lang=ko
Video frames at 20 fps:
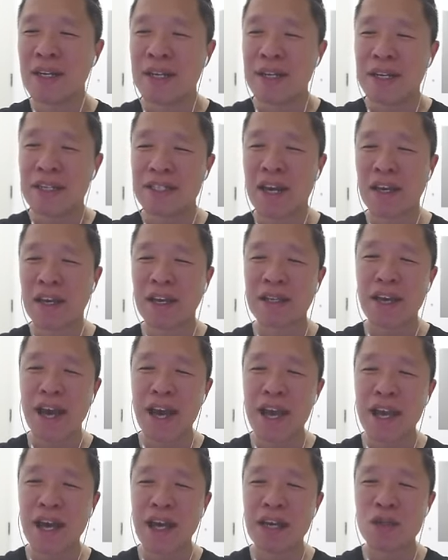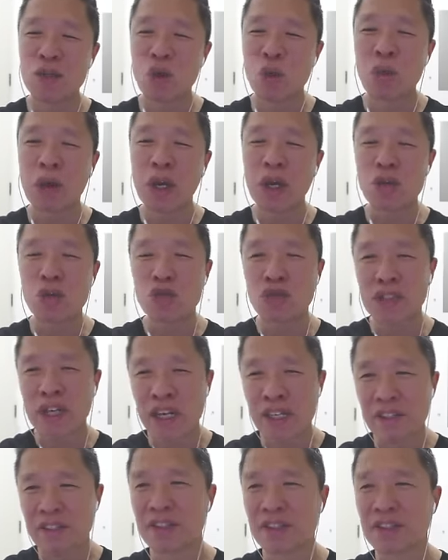자, 이렇게 다양한 종목의 뉴스가
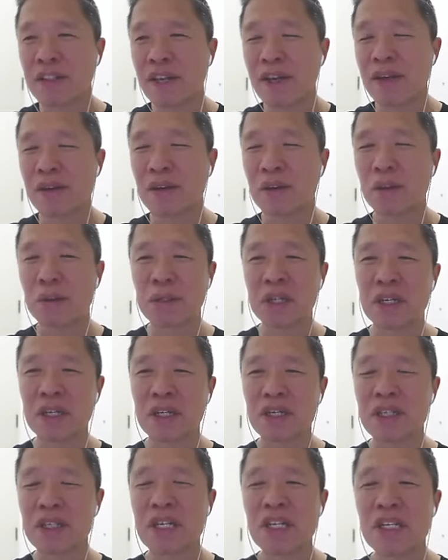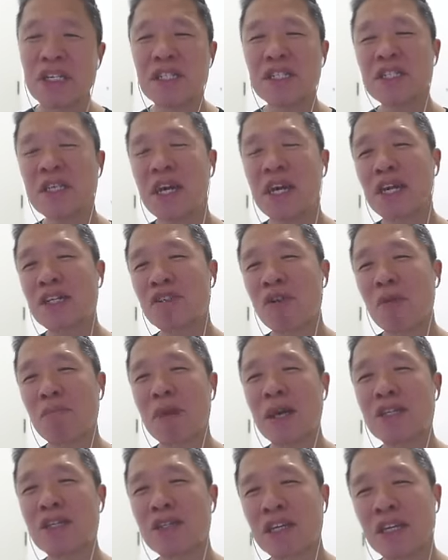있었는데요. 오늘은 시장의
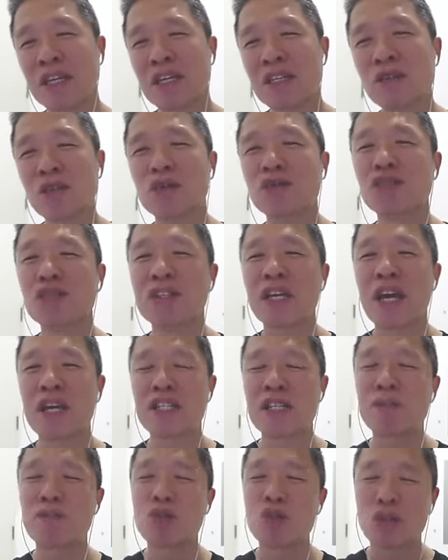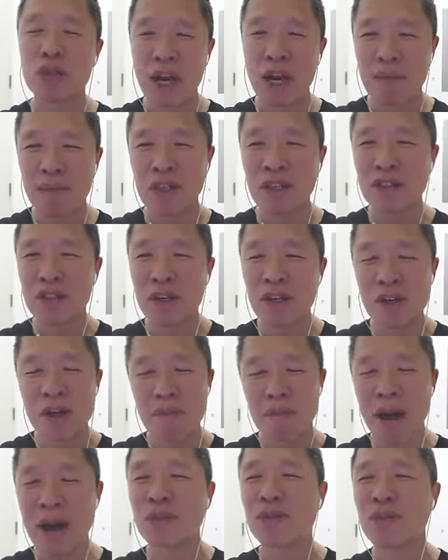전반적인 뉴스에 집중을 하면서
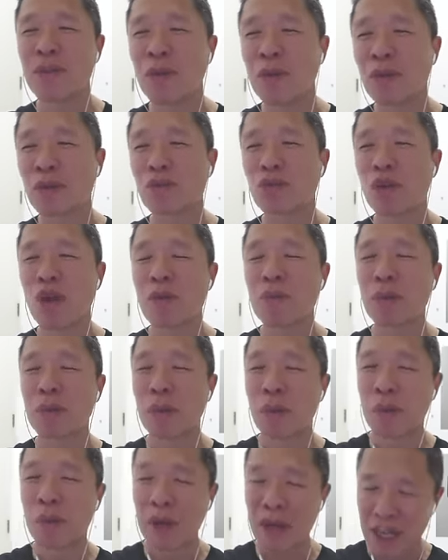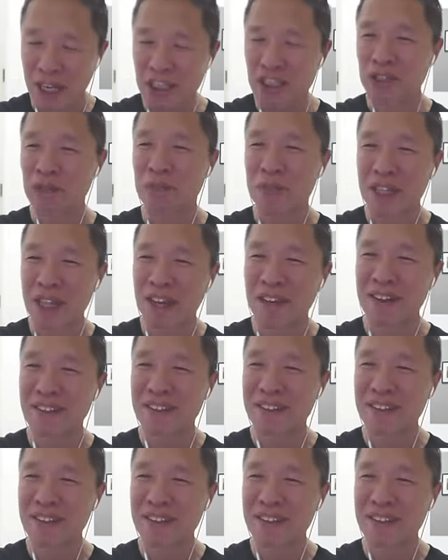방송을 꾸려보도록 하겠습니다.